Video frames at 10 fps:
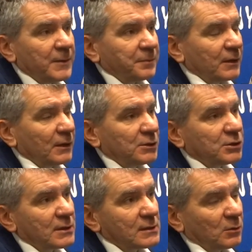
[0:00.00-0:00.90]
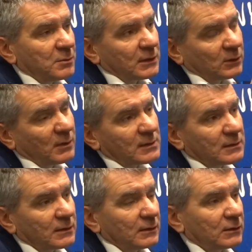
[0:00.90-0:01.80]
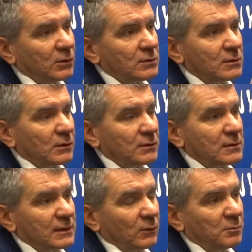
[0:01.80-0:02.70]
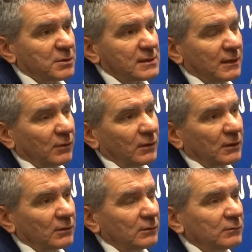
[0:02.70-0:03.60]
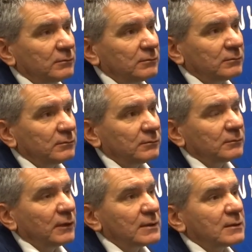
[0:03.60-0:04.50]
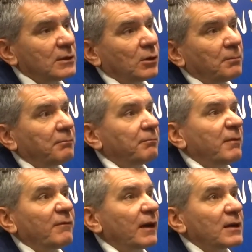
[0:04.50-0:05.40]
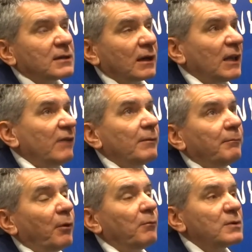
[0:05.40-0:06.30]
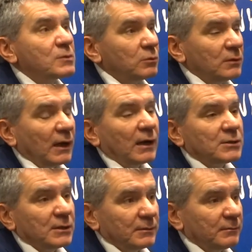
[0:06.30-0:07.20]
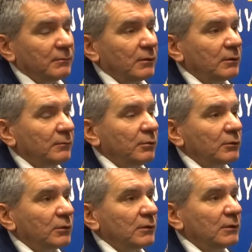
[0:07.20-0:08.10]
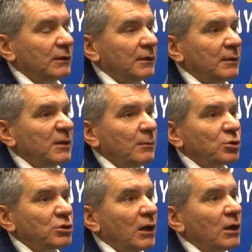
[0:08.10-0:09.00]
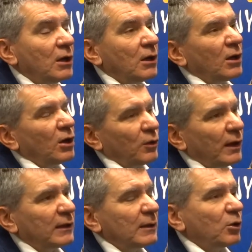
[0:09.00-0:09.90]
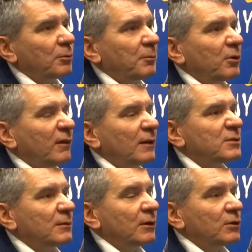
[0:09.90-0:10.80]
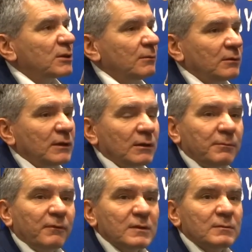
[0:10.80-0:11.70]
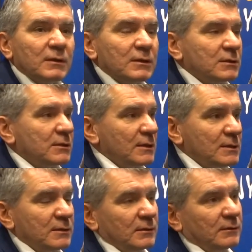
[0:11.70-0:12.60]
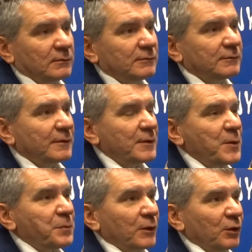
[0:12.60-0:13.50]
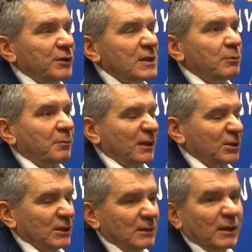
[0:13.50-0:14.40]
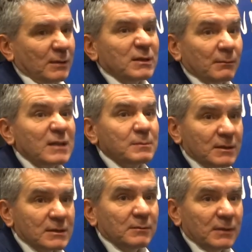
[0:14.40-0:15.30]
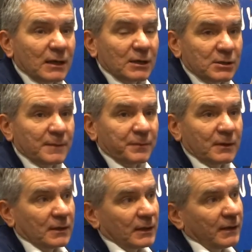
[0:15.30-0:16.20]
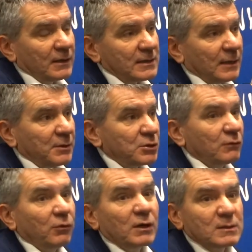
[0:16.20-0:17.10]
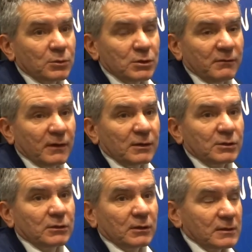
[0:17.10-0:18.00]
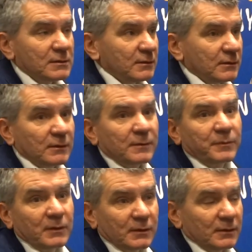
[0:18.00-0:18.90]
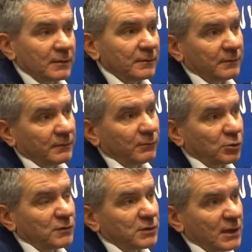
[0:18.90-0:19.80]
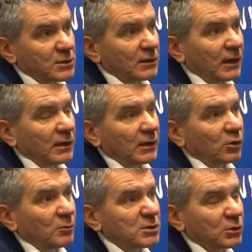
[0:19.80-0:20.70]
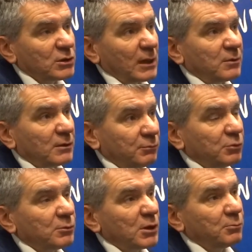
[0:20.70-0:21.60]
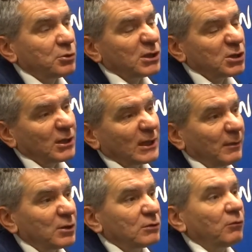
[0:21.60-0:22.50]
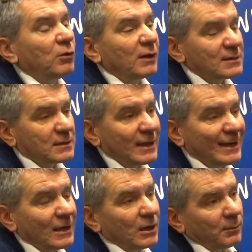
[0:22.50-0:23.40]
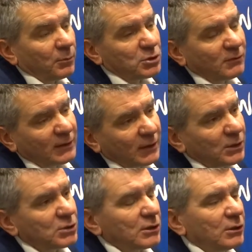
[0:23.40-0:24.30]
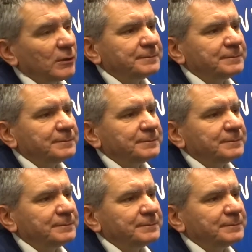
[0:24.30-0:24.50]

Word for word: E, dzisiaj zrobić. Natomiast y, to, co zostało przedstawione, to mm, jest tylko pewna jakaś taka, nie wiem, pomysł na razie, bo, bo to nie... No i proponowany nie, nie, przebieg tutaj jest no, ale tak, tylko jakiś, proponowany uh-huh. przebieg, to trzeba tutaj, powiedzmy, jeszcze jest, no, y, on nie jest poparty żadnymi jakimiś tam eksperckimi na razie uh-huh. analizami, mhm. czy to w ogóle jest możliwe, czy to jest y, y, oczywiście racjonalne ekonomicznie, to już jakby później, późniejszy etap, ale czy to w ogóle jest możliwe technicznie do